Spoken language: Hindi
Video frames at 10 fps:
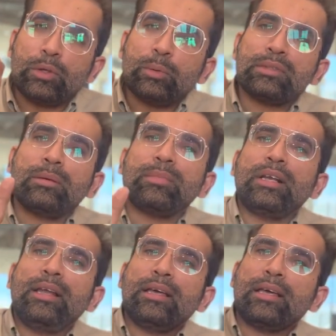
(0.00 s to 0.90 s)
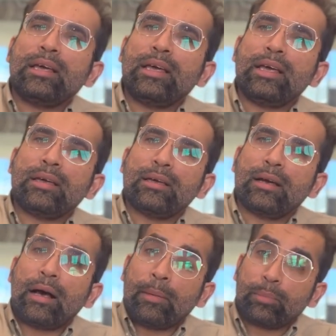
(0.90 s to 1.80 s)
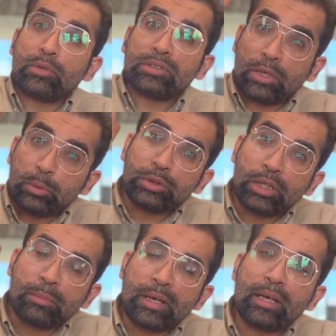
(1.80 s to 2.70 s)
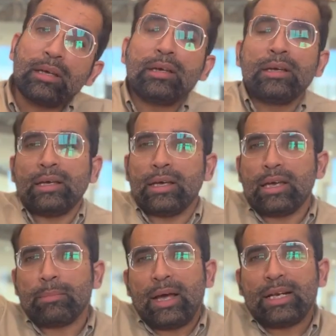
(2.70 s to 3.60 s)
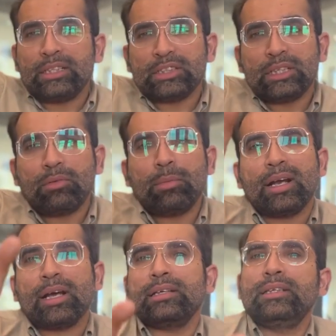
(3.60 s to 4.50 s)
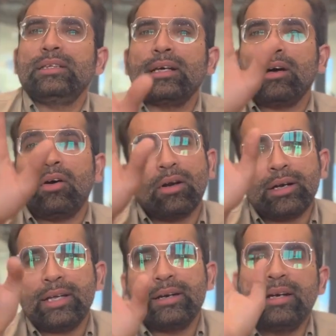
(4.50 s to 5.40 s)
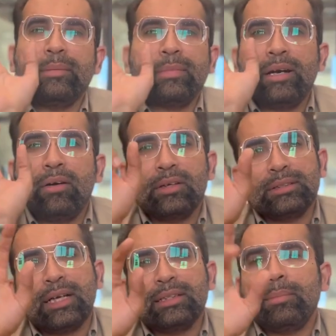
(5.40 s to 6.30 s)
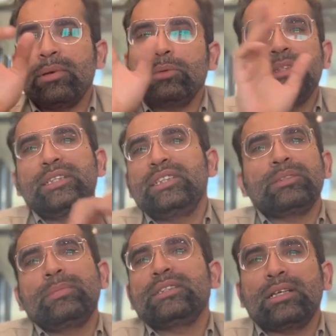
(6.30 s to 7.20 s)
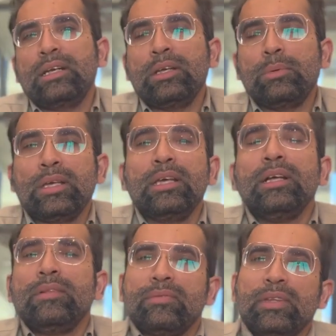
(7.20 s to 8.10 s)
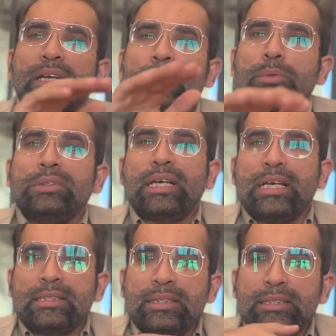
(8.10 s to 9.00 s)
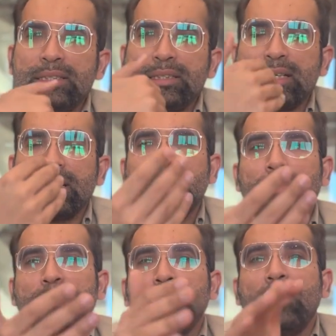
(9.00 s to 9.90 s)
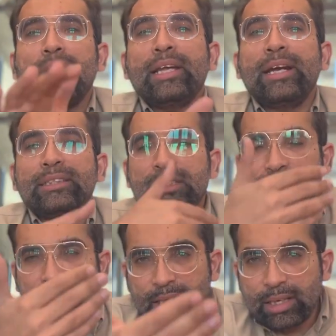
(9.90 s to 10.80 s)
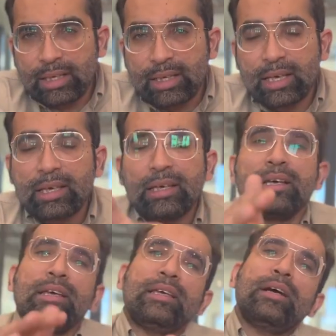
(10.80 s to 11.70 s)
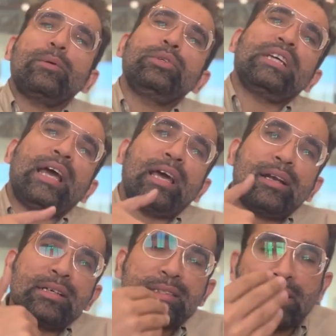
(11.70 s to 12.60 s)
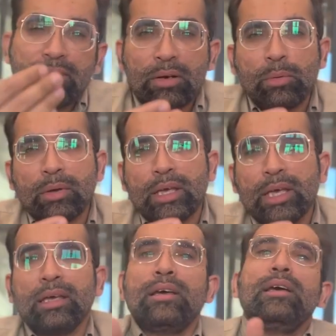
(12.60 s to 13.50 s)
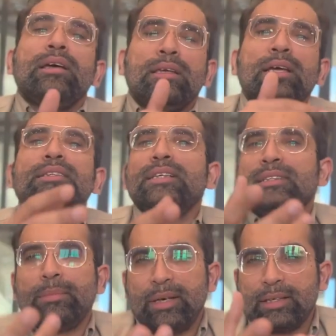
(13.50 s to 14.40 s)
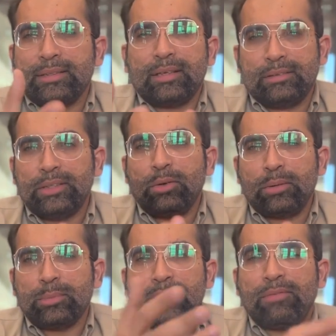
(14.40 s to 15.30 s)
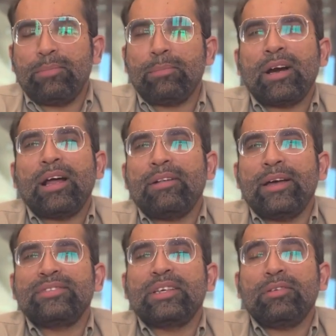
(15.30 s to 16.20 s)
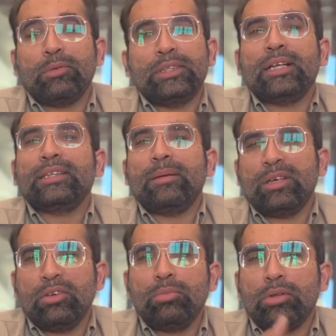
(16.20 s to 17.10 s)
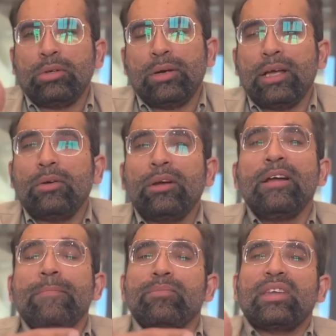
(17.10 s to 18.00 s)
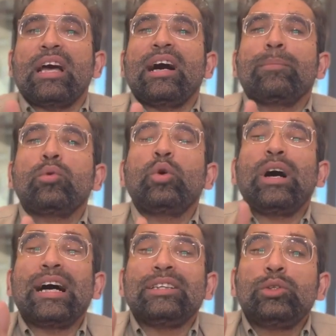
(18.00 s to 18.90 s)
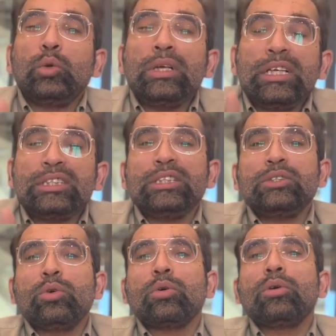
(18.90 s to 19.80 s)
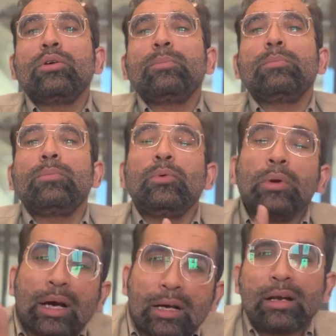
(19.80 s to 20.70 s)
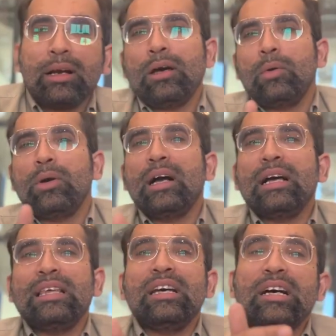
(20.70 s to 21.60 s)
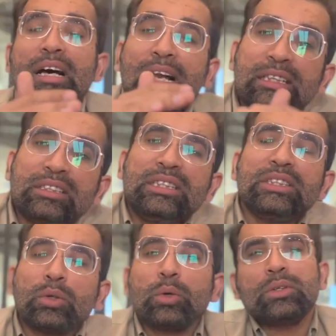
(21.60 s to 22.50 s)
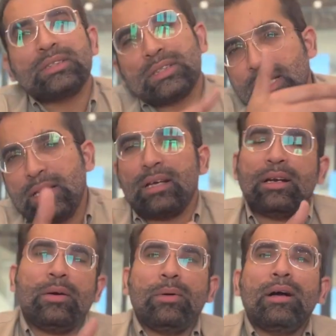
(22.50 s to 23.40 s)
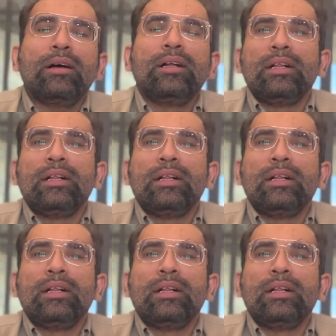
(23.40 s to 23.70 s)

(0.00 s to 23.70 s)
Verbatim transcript: यूँ समझ लें कि एक आपको सोल्यूशन में एक बैलेंस शीट वो बना के दे देगा ऑलरेडी रेडीमेड और साथ आपने कुछ एडजस्टमेंट्स करनी होंगी यानी कुछ ऐसी चीज़ें करनी होंगी जो ऑलरेडी एडजस्टेड नहीं है या कुछ एरर्स गिवन होंगे यानी जैसे मैं अक्सर जिन्होंने मुझसे पढ़ा हुआ एफ सेवन वो जानते हैं मैं यूँ बोलता हूँ डायलॉग कि आपको अधूरी चीज़ों को पूरा करना होगा या गलत चीज़ों को सही करना होगा